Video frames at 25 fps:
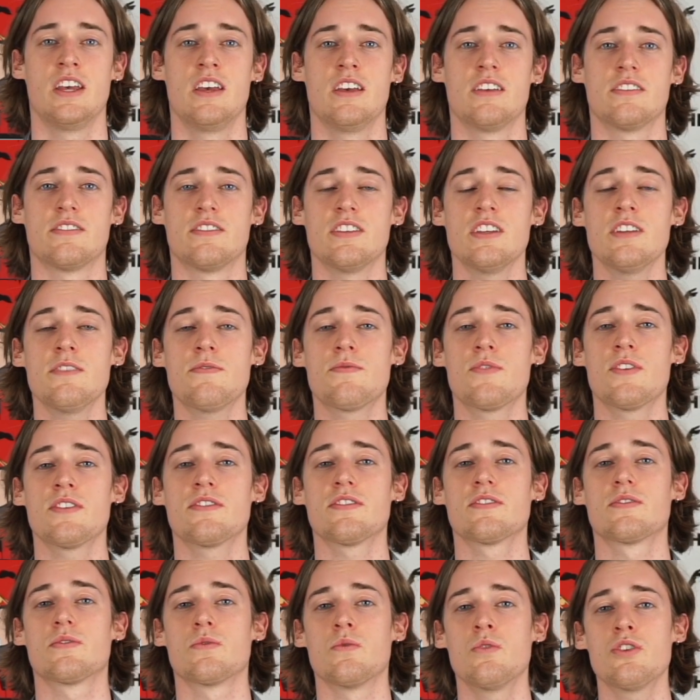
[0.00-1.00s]
C.
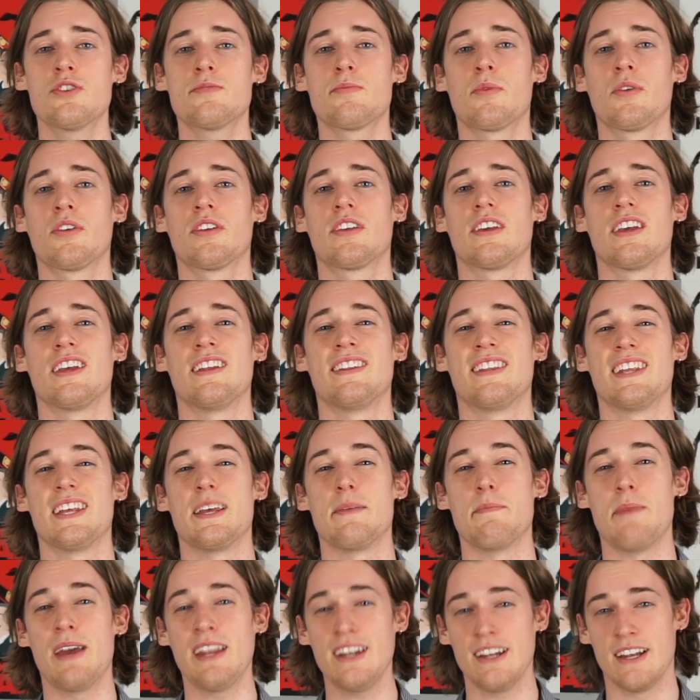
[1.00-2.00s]
Friends' ursprüngliche Idee
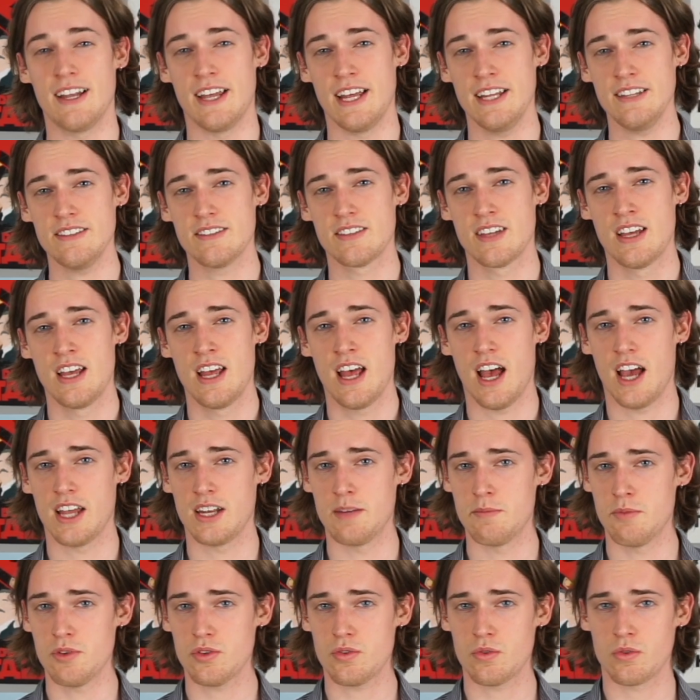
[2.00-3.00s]
Metalhead, eine
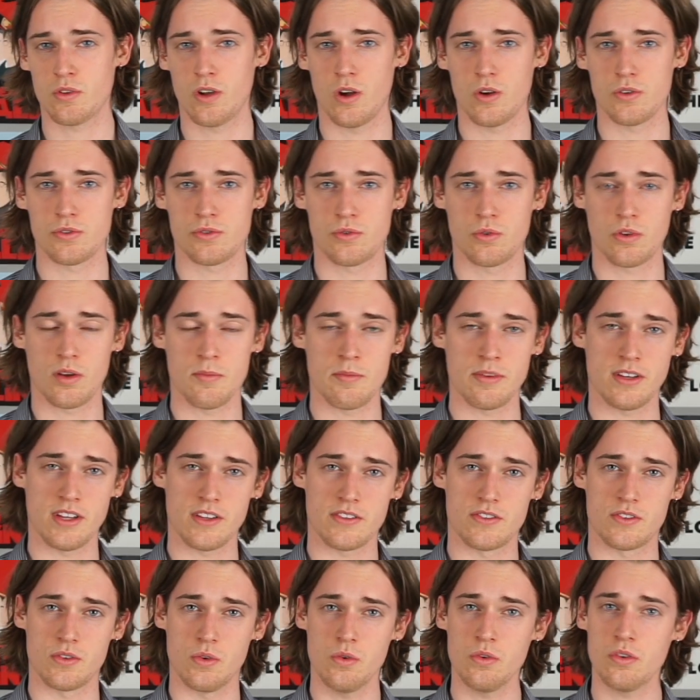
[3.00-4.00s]
Mischung aus
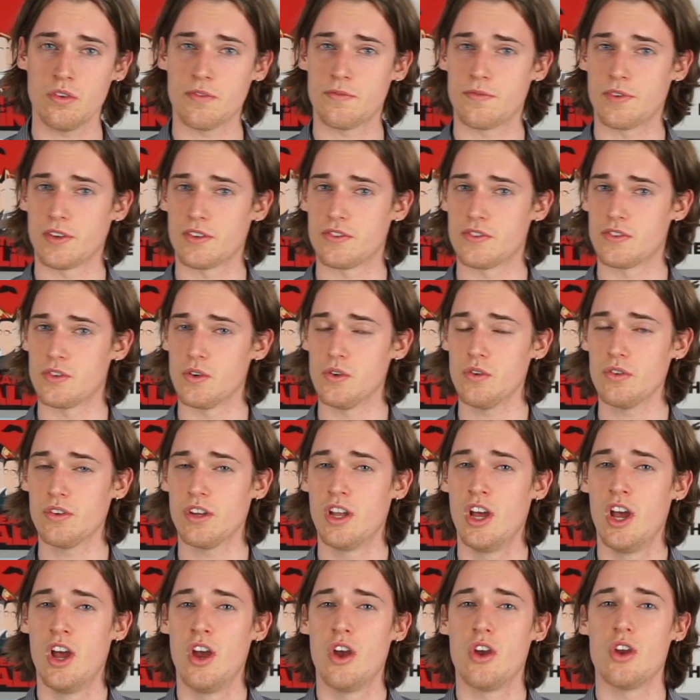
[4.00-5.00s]
Dokumentation und Fiktion
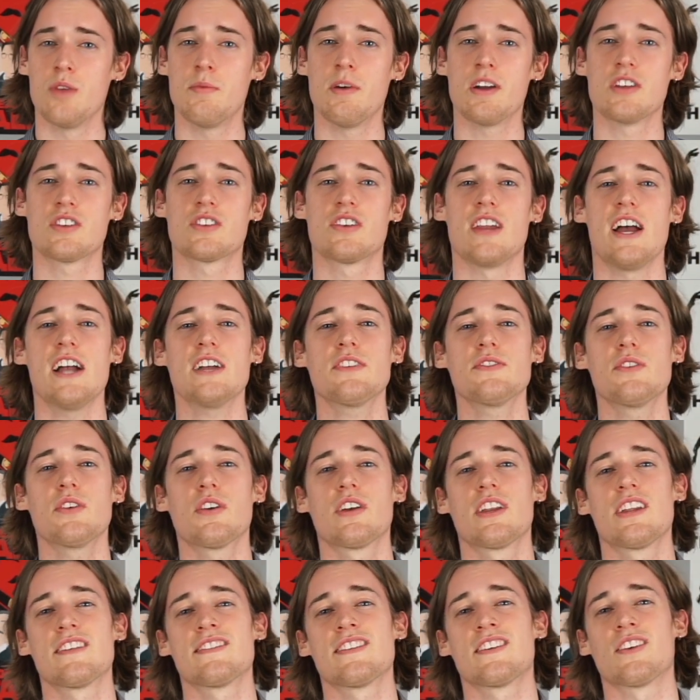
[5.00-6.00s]
über einen Schlagzeuger,
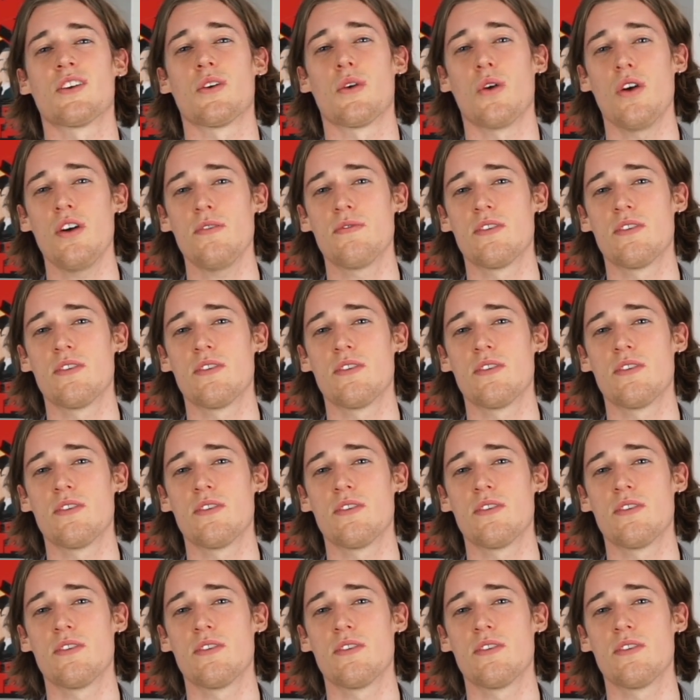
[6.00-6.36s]
der sein Gehör